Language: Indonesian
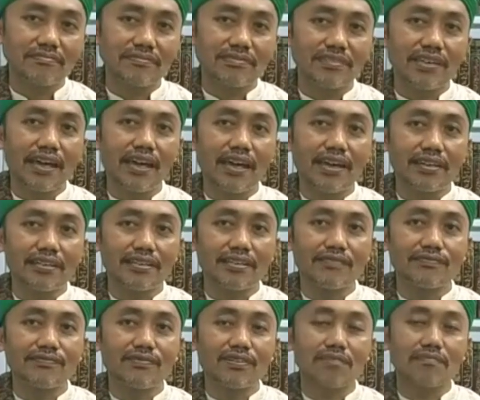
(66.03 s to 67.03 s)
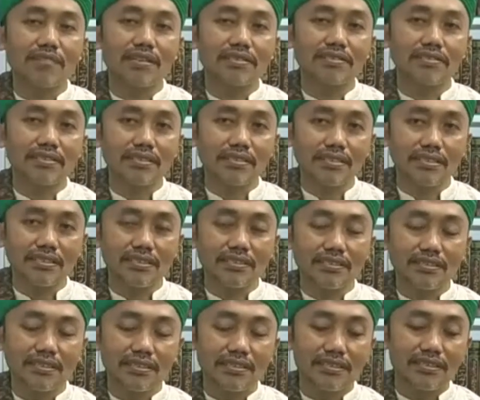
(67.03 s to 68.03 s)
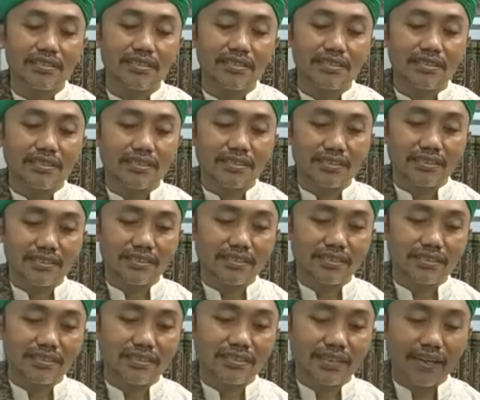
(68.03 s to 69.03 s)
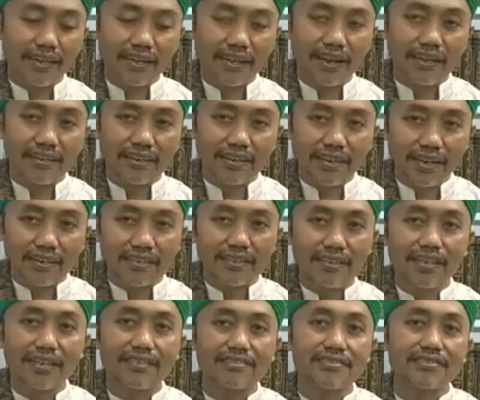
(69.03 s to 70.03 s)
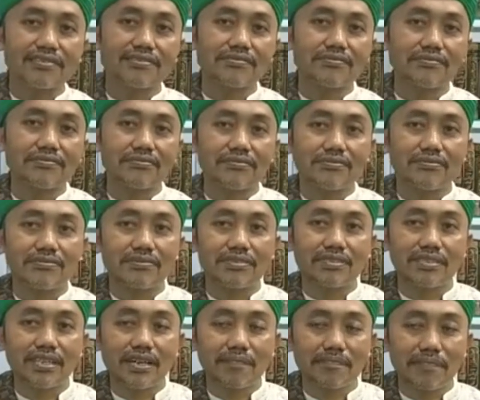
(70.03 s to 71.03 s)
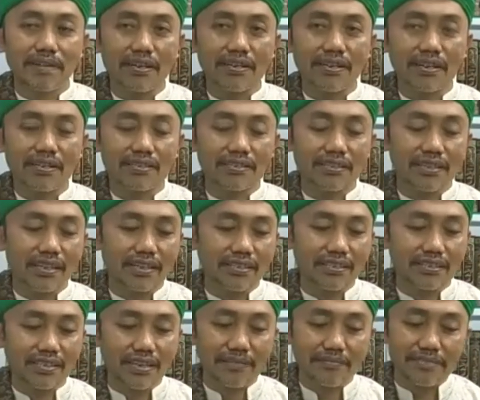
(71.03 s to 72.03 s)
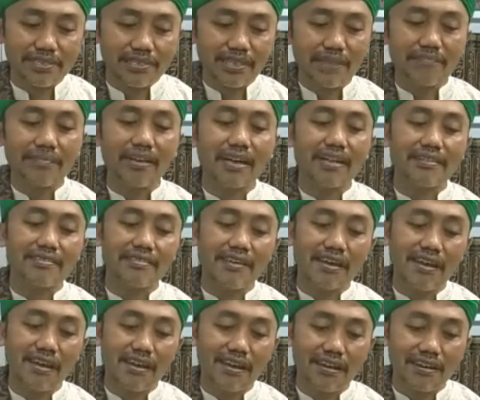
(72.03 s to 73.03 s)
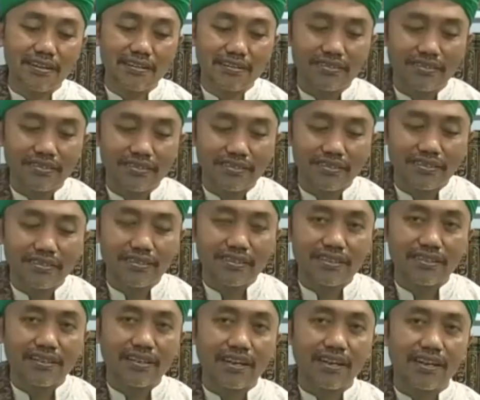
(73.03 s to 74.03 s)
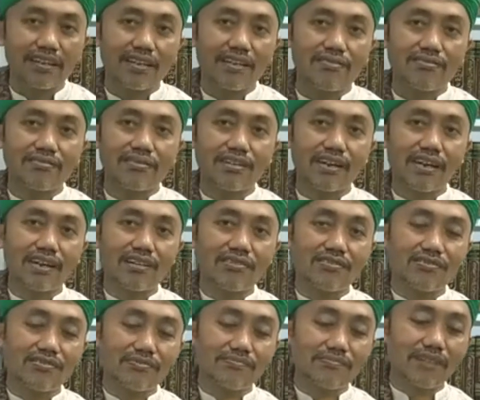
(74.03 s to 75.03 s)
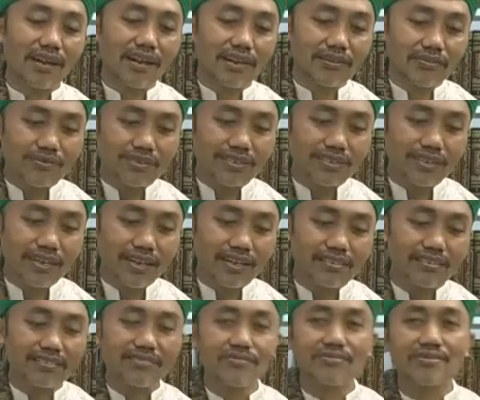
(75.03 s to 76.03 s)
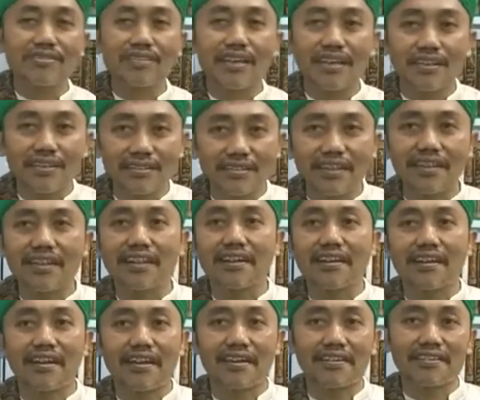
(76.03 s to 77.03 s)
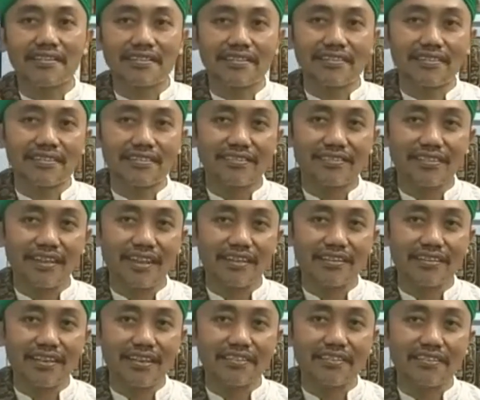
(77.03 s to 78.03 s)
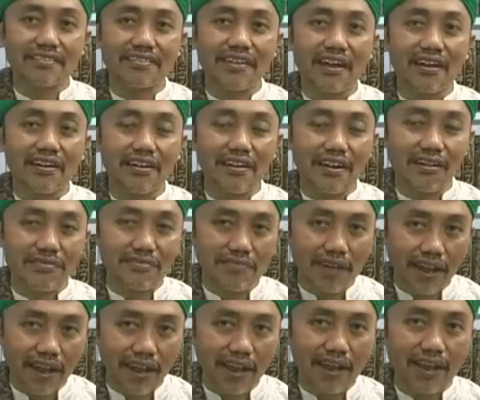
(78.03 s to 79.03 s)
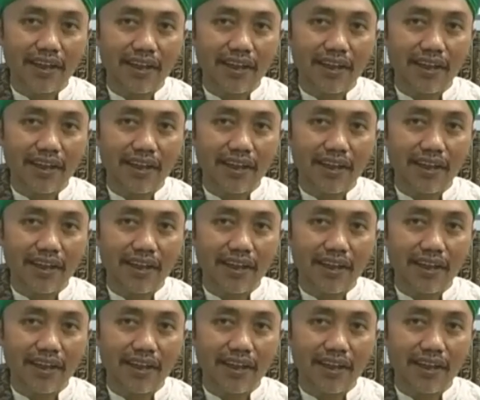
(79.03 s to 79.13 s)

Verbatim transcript: Cari informasi di daerah dekat-dekat situ, siapa yang kira-kira bisa mengajar. Atau kalau malu di daerah situ, cari daerah lain, kira-kira terjangkau lah.